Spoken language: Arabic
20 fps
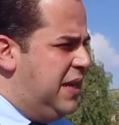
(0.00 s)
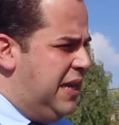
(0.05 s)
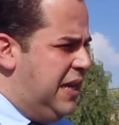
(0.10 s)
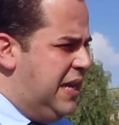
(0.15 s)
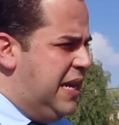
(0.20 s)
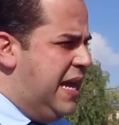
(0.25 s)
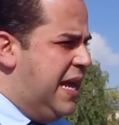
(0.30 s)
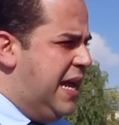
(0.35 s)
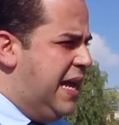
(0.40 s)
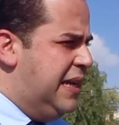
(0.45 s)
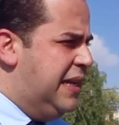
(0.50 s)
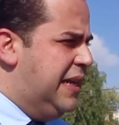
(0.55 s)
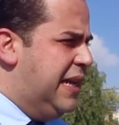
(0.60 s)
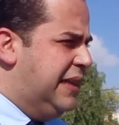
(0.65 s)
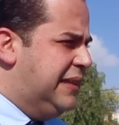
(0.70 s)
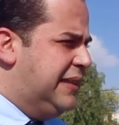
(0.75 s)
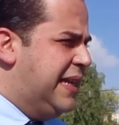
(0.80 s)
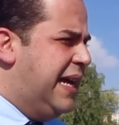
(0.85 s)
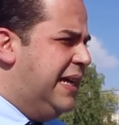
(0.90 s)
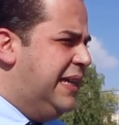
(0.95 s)
إلى
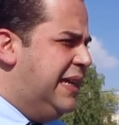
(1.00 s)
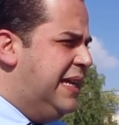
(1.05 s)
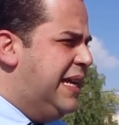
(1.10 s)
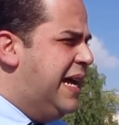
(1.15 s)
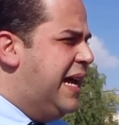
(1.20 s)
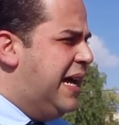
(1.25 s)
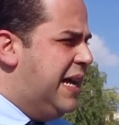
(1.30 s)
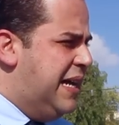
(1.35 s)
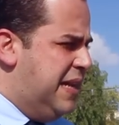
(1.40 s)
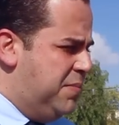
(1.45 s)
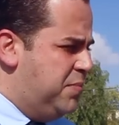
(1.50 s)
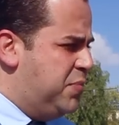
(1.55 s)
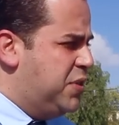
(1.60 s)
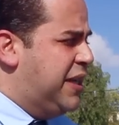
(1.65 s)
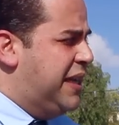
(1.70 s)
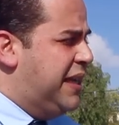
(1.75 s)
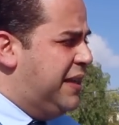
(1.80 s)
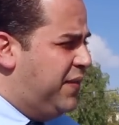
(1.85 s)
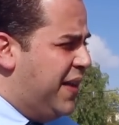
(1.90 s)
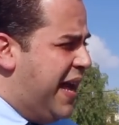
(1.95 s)
التحليل
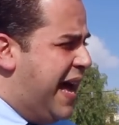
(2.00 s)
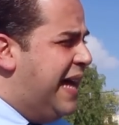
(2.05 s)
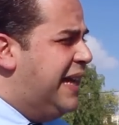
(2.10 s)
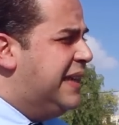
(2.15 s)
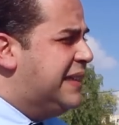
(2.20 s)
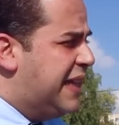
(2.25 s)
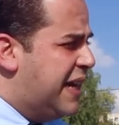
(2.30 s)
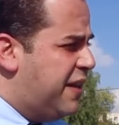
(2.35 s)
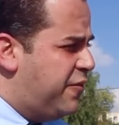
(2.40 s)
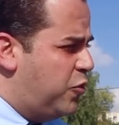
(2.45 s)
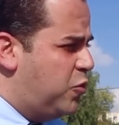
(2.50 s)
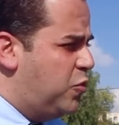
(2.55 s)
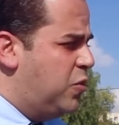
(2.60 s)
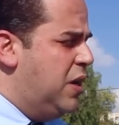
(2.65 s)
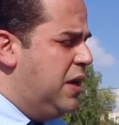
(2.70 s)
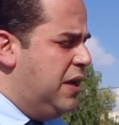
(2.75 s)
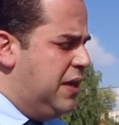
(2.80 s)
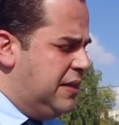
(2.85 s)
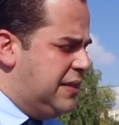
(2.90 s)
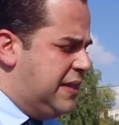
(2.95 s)
في حالة رفضه
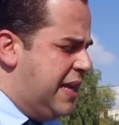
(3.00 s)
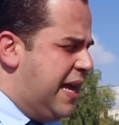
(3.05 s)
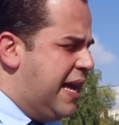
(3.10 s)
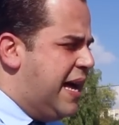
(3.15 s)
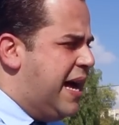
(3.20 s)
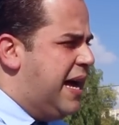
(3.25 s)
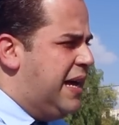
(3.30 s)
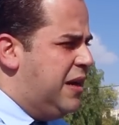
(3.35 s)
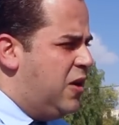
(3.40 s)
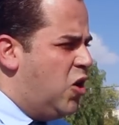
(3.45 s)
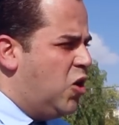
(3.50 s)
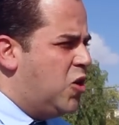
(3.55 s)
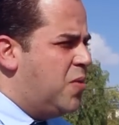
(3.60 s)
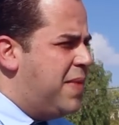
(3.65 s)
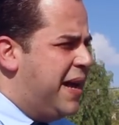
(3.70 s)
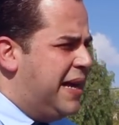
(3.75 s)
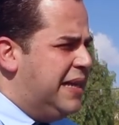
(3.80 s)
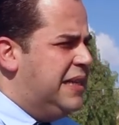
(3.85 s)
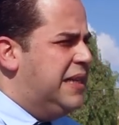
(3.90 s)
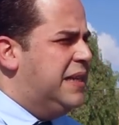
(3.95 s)
سيقع
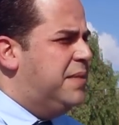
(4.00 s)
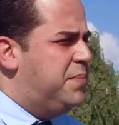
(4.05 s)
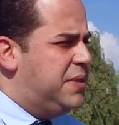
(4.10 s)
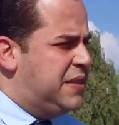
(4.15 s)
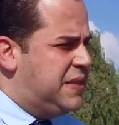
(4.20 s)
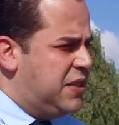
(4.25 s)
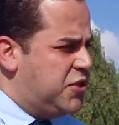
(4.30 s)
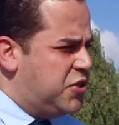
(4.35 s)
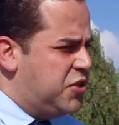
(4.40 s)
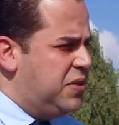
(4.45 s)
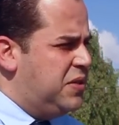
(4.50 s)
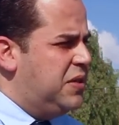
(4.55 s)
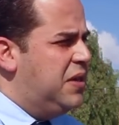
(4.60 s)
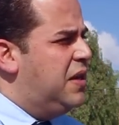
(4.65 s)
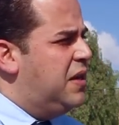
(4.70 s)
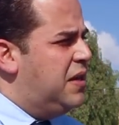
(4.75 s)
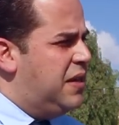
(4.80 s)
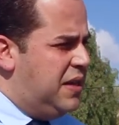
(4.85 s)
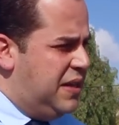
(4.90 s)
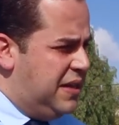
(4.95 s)
الحكم عليه بالسجن
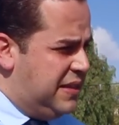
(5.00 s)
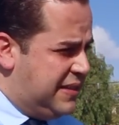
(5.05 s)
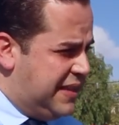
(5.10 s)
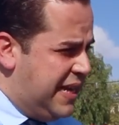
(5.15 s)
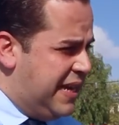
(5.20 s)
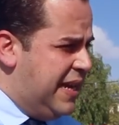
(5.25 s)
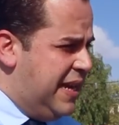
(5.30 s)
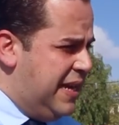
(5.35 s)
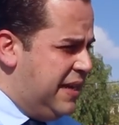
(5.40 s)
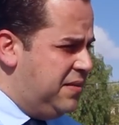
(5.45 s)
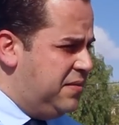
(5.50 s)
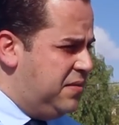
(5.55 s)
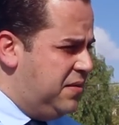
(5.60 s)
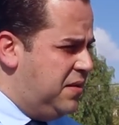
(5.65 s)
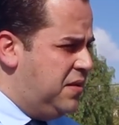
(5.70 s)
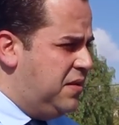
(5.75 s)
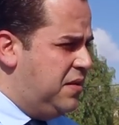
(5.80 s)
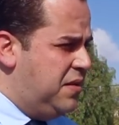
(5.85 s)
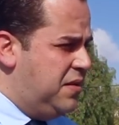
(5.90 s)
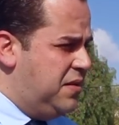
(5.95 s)
سنه
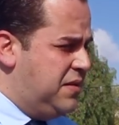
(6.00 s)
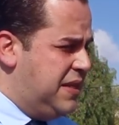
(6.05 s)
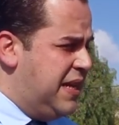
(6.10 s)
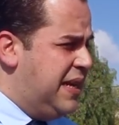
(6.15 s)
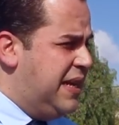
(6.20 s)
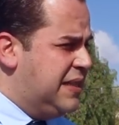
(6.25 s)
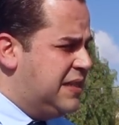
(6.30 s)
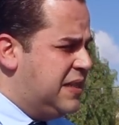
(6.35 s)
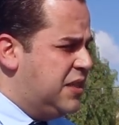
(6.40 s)
آه، سنه